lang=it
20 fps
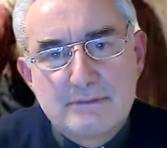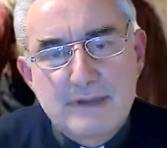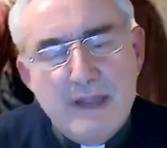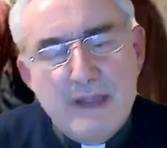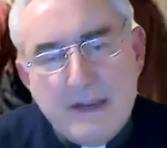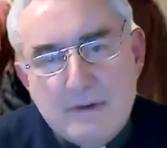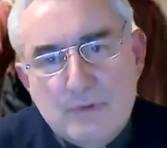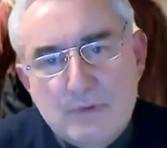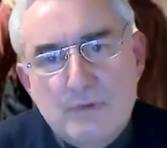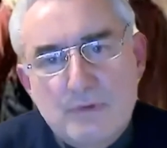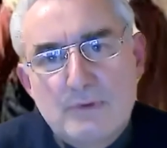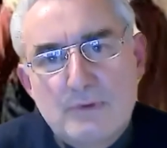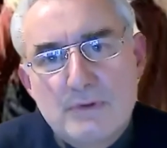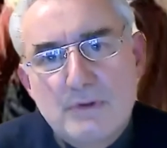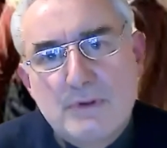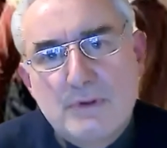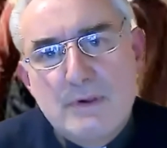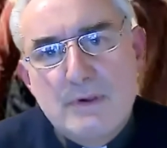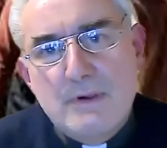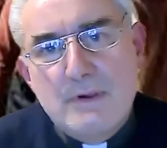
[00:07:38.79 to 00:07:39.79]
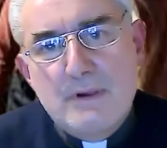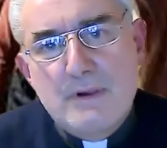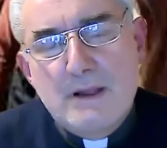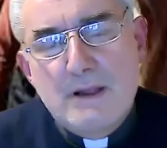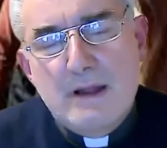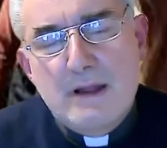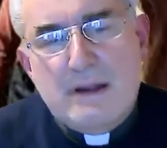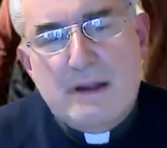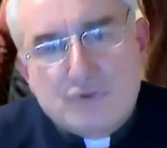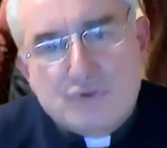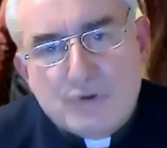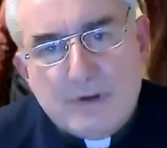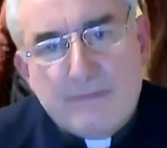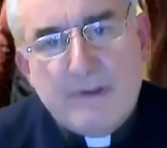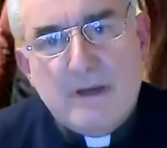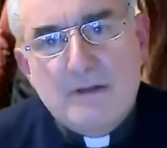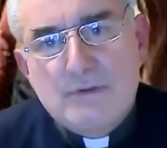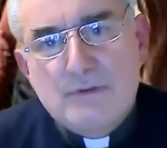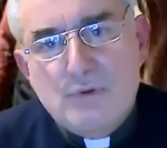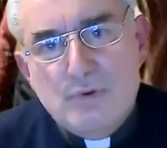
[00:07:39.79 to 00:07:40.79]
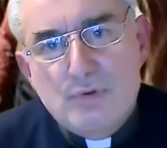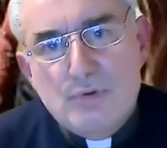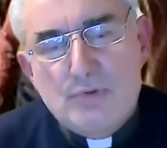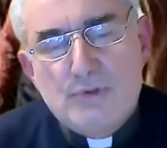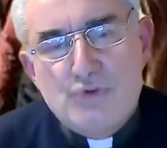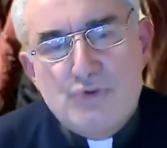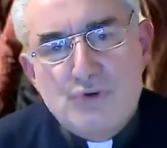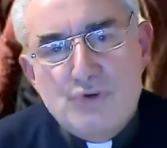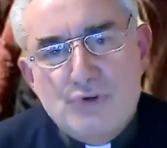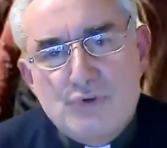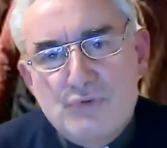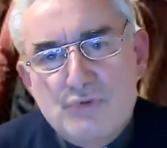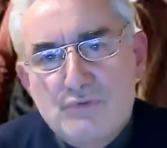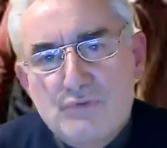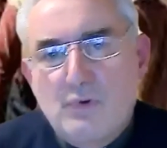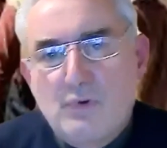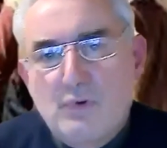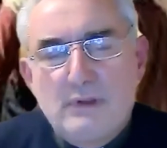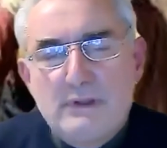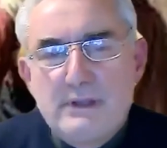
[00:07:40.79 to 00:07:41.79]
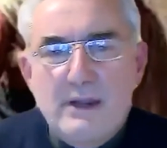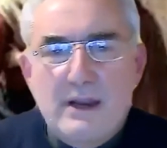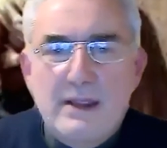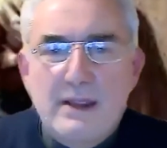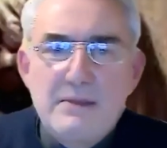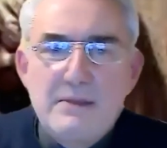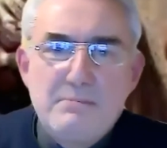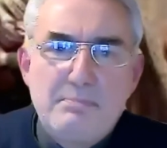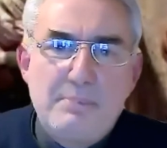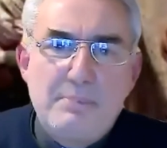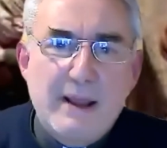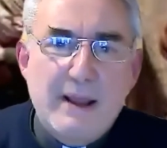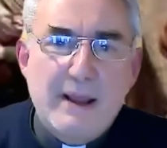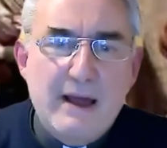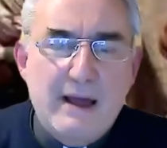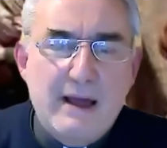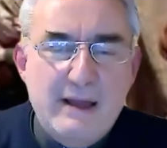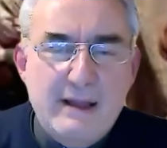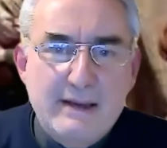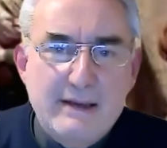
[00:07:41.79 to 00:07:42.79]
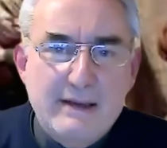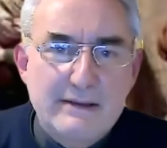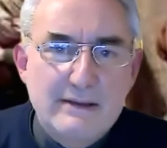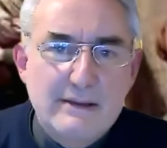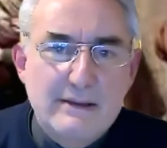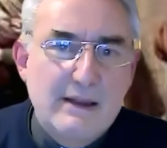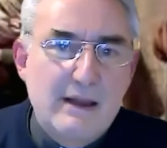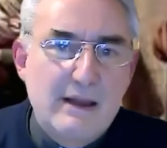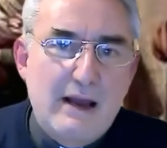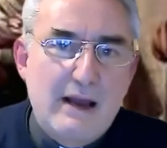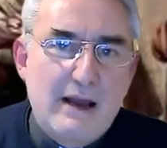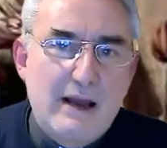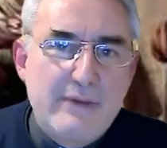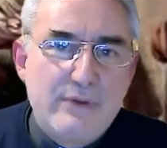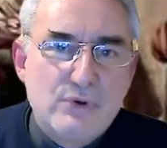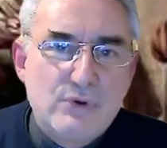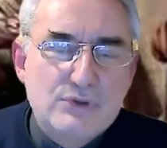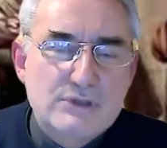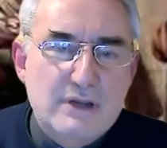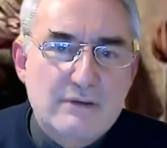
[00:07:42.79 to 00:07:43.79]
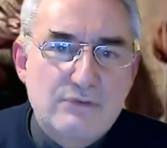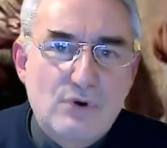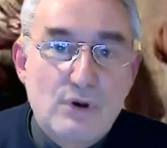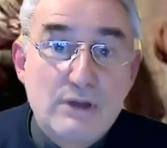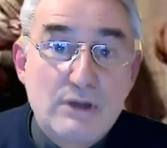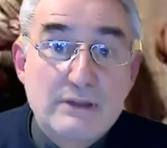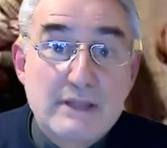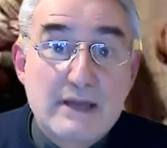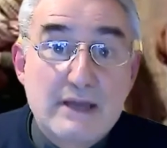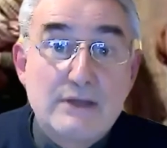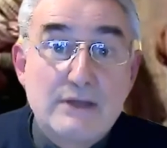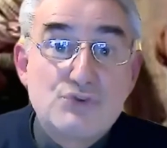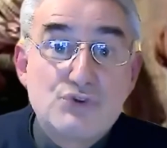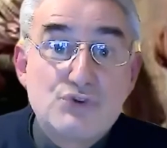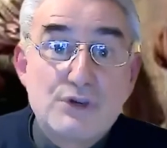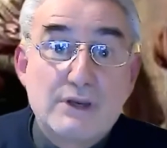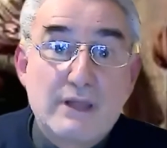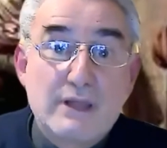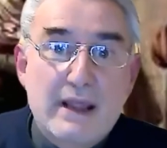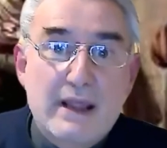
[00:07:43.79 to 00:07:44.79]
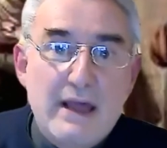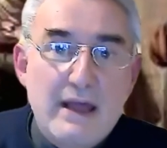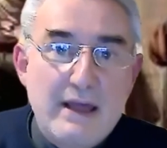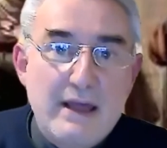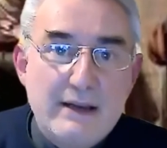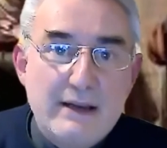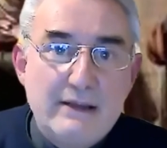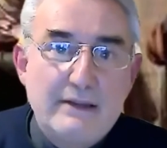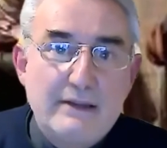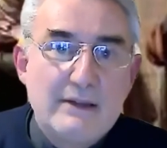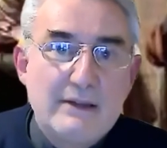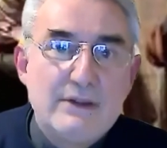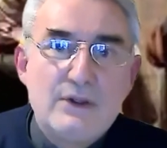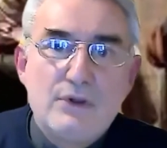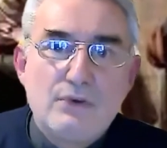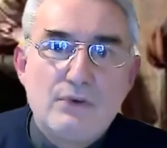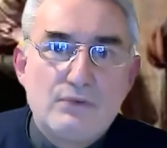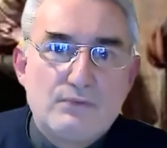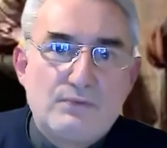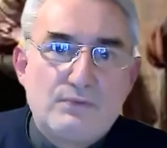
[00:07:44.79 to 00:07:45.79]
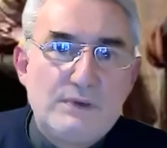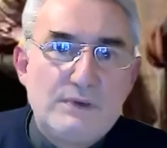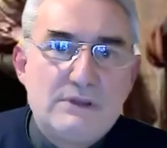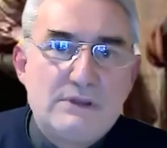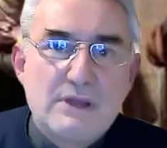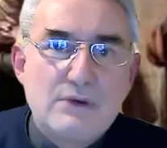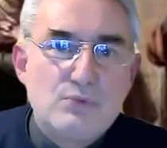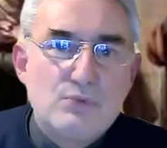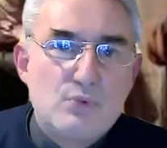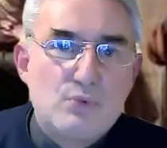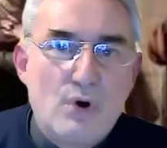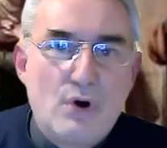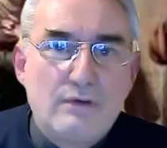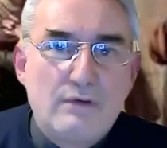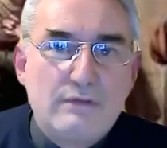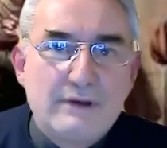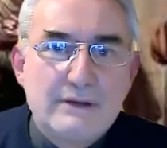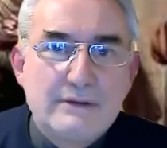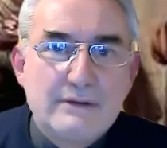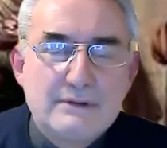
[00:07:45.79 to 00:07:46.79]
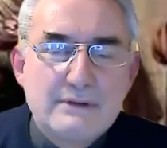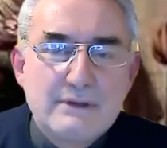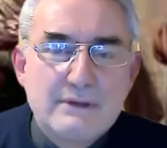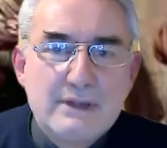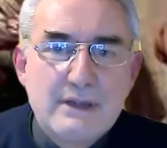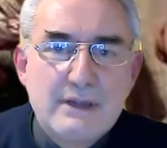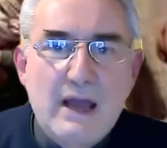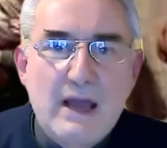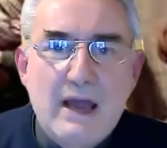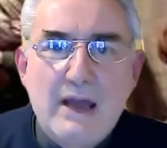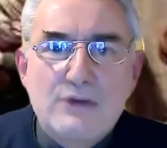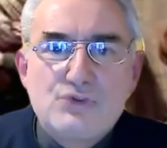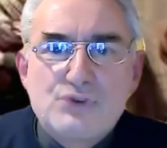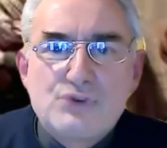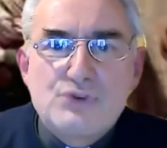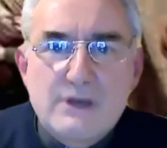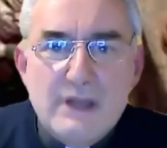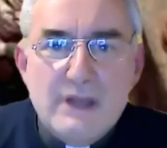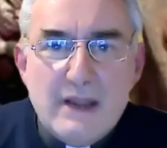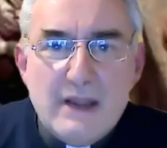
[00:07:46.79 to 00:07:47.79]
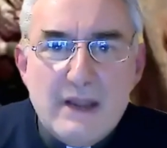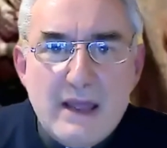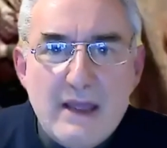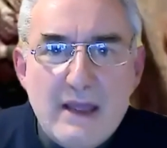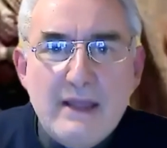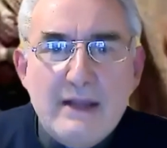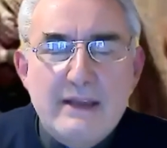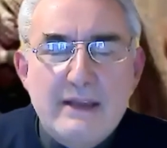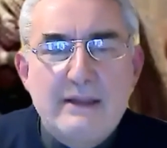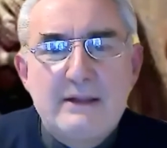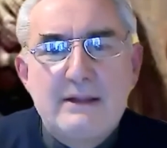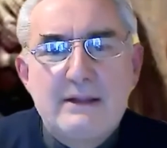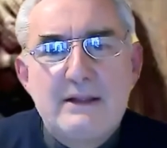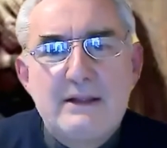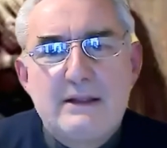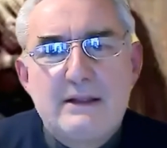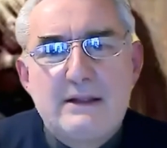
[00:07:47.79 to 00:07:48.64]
Ecco, ricevere il dono di Gesù vuol dire imparare a nostra volta a generare vita nuova, a generare